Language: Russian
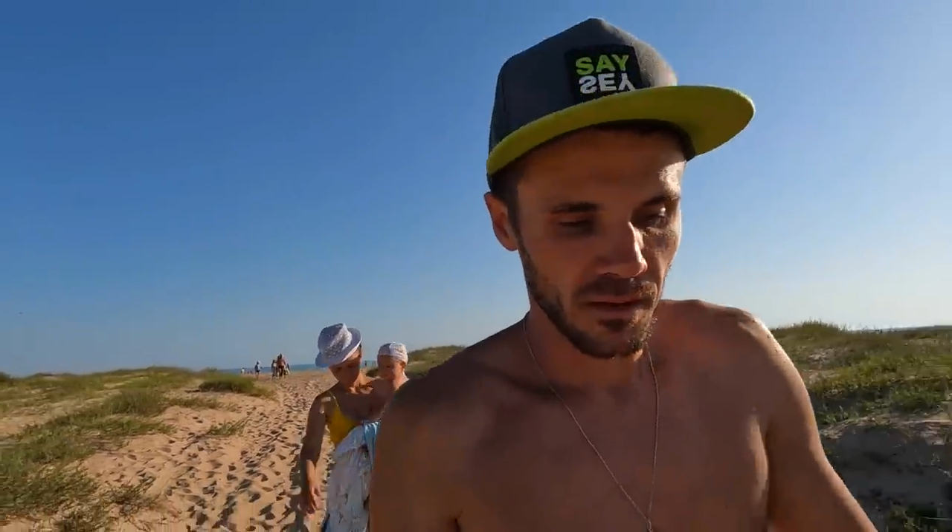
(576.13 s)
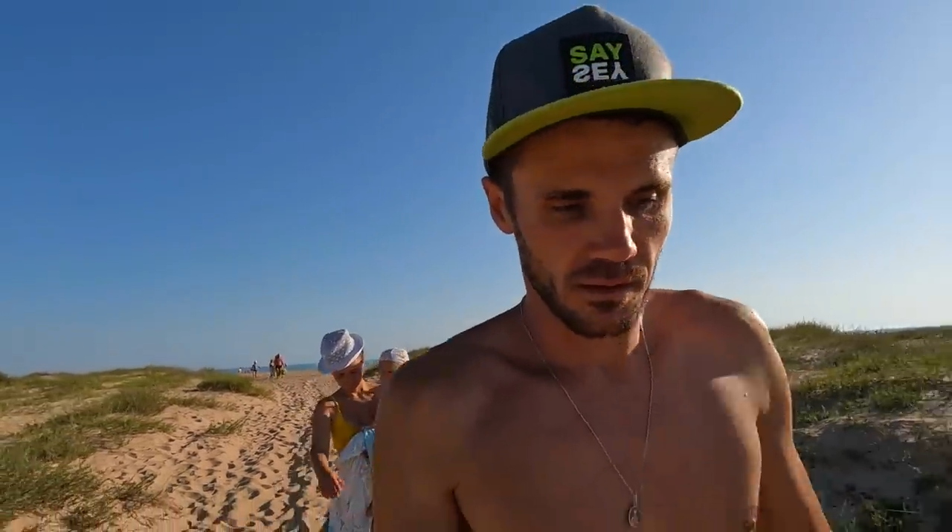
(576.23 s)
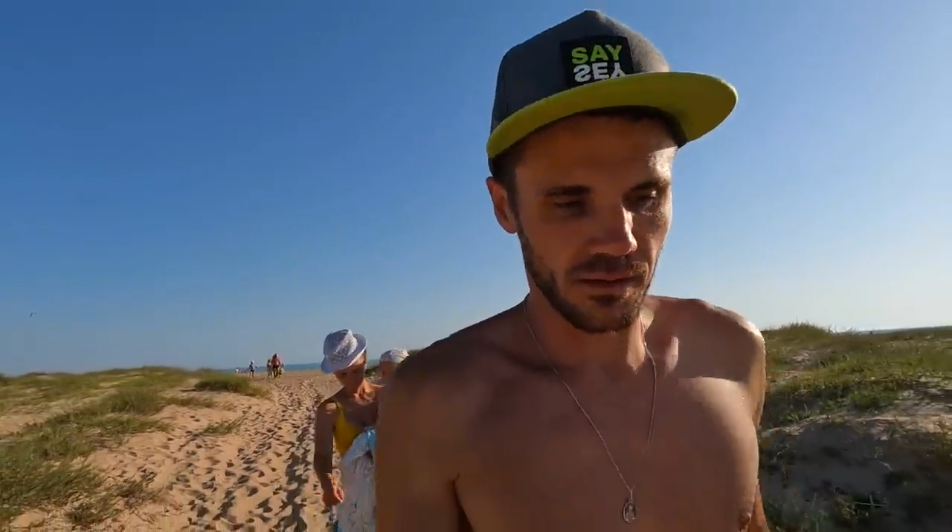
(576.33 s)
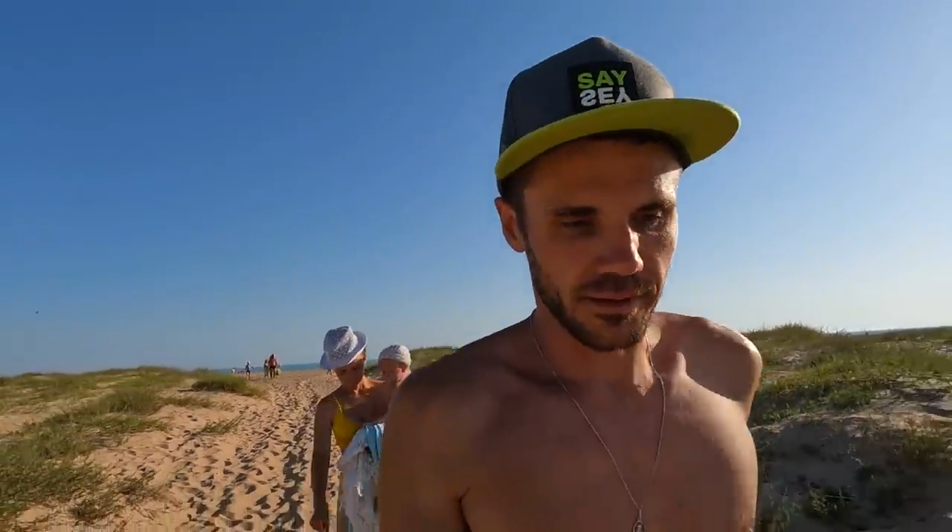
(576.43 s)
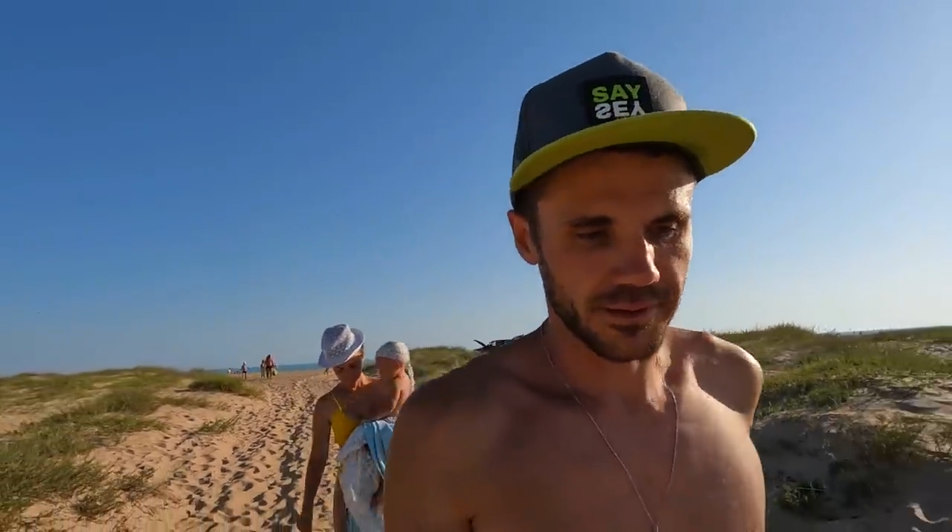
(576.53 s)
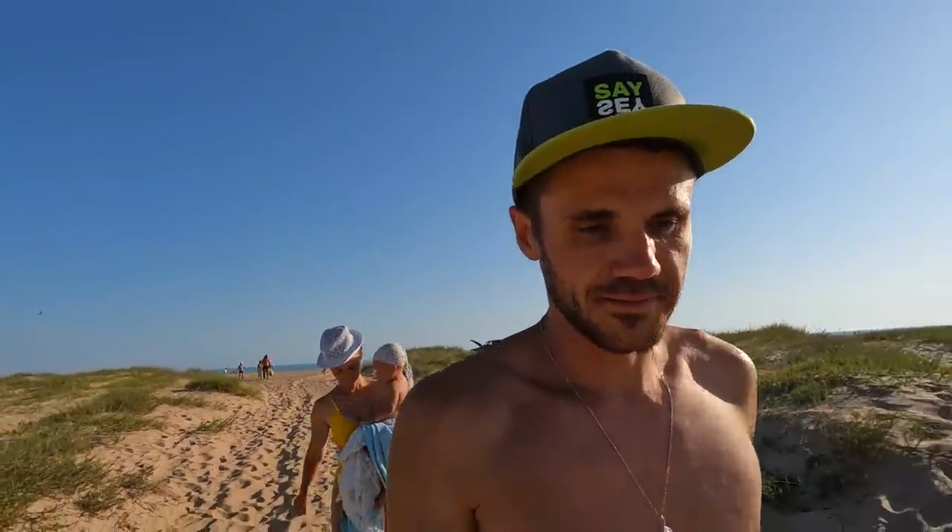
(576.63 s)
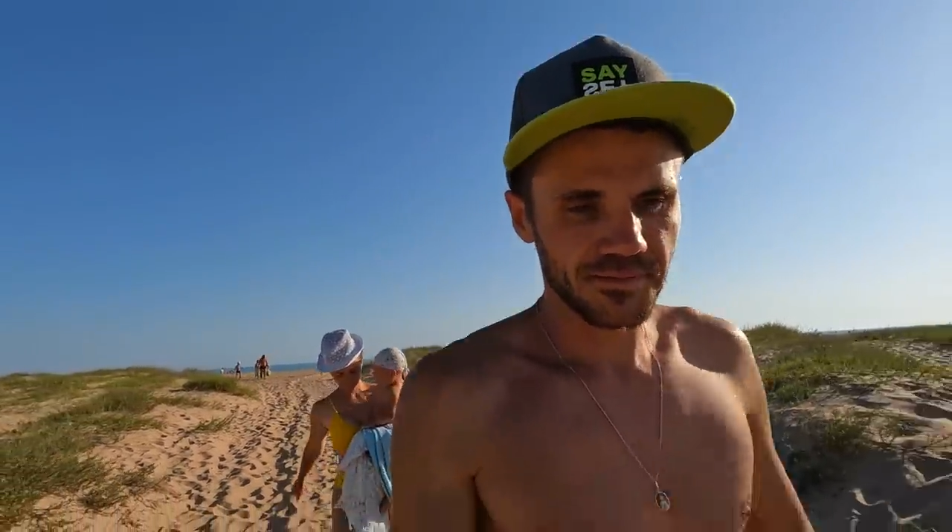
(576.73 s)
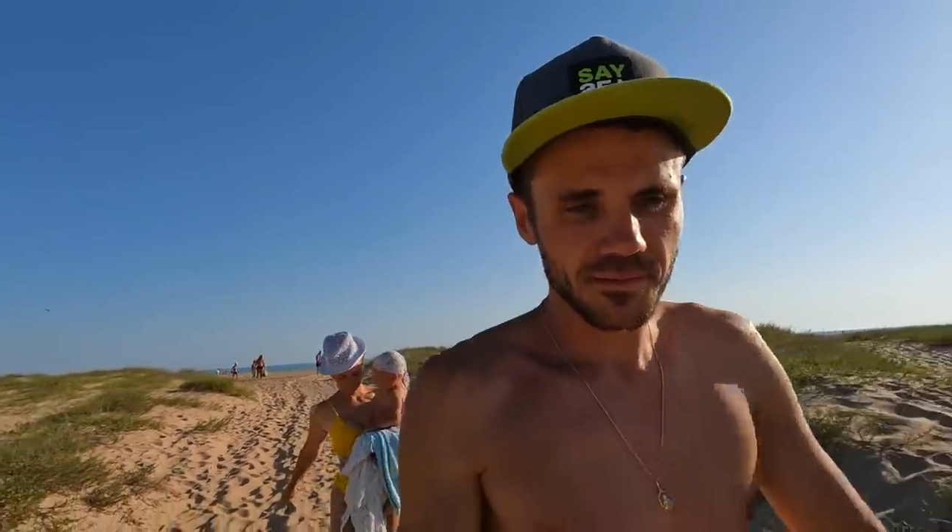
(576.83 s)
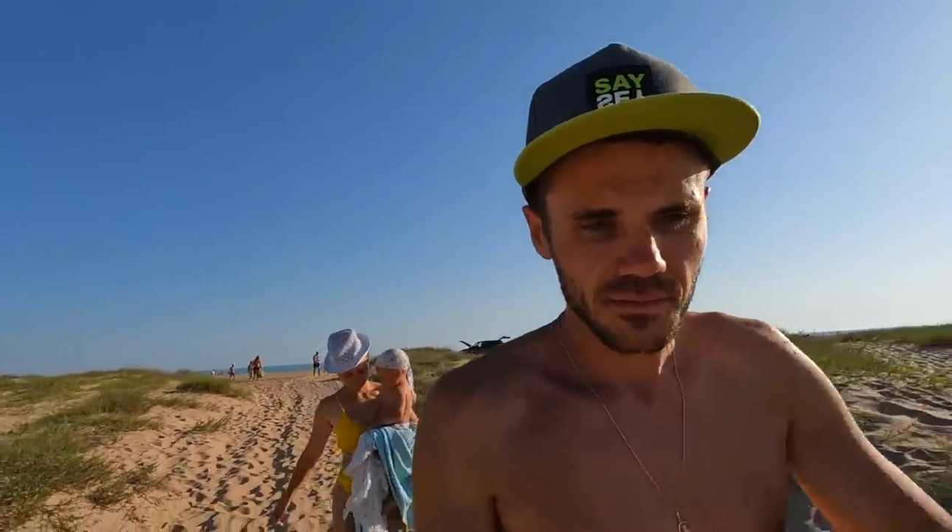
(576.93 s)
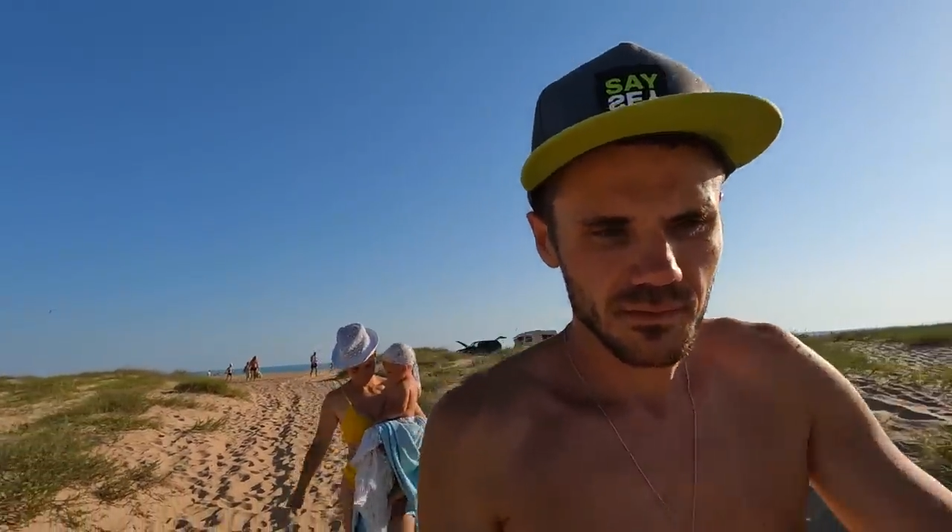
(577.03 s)
э,
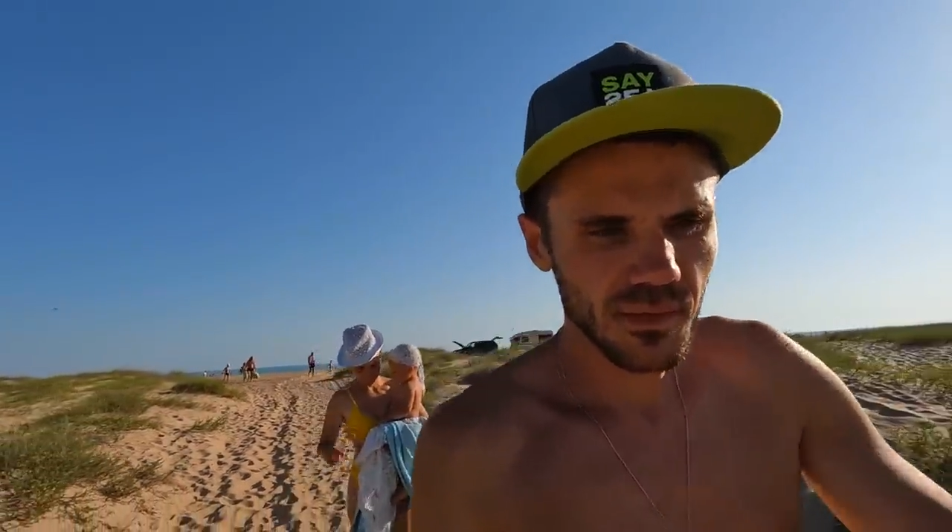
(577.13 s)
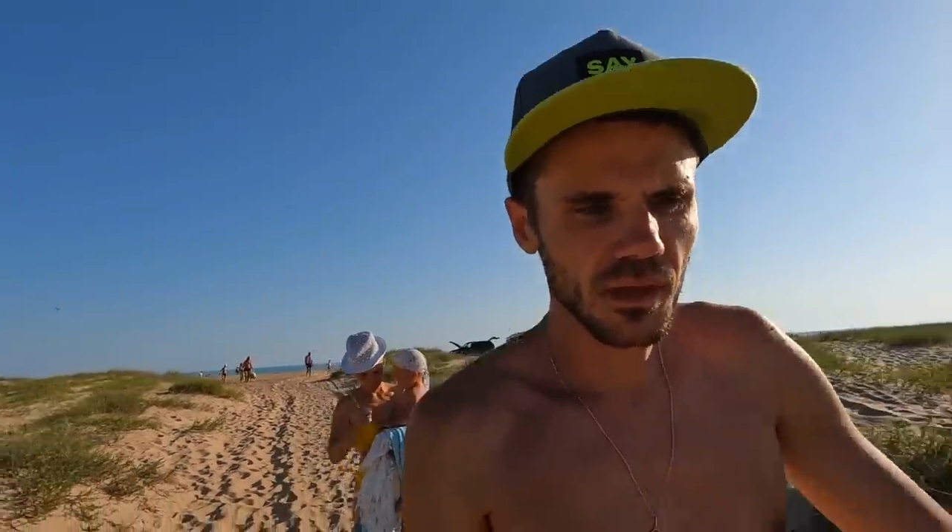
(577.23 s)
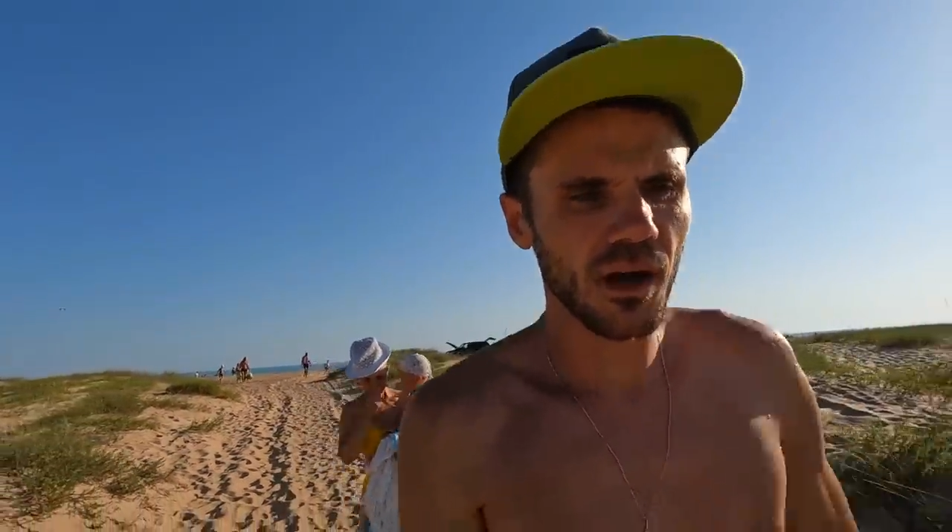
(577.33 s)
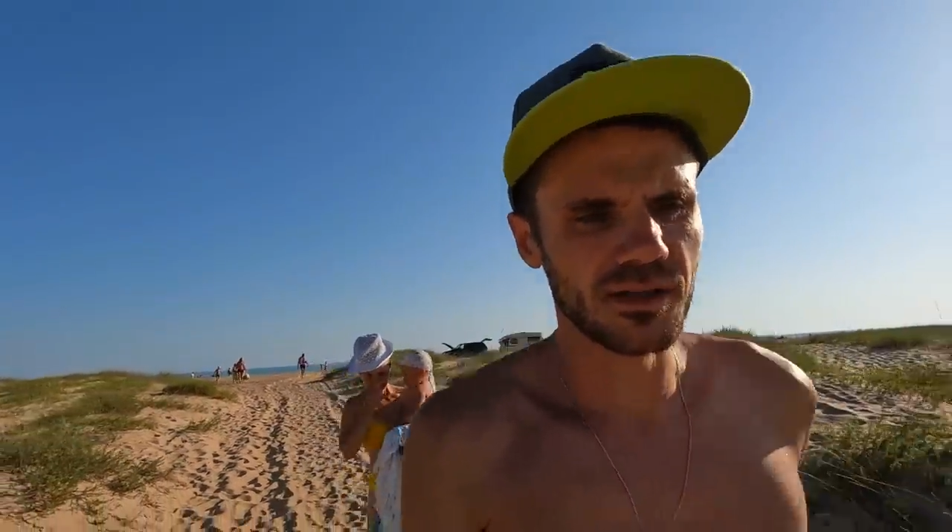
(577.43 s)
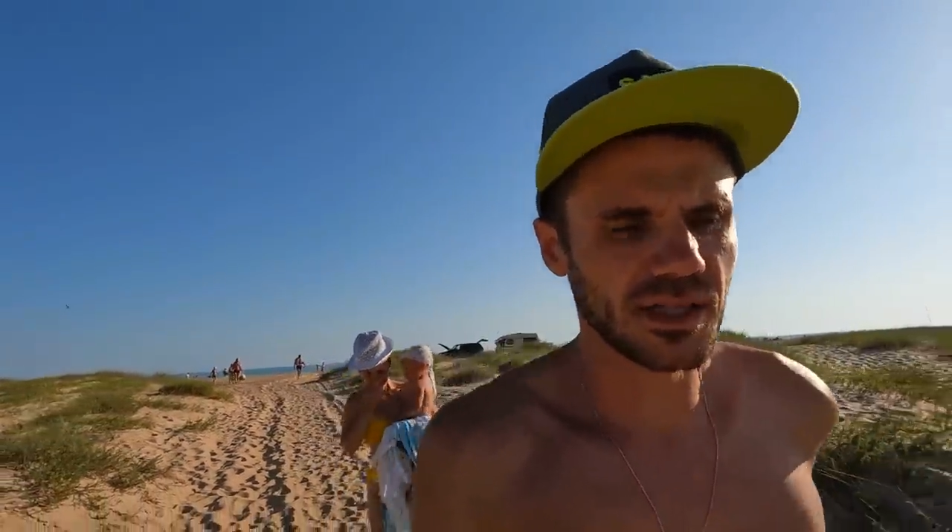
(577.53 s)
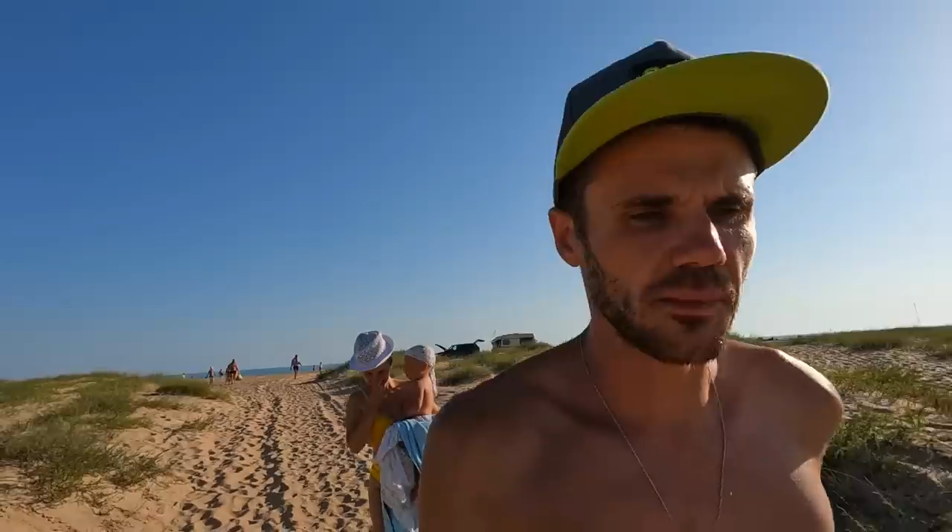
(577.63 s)
от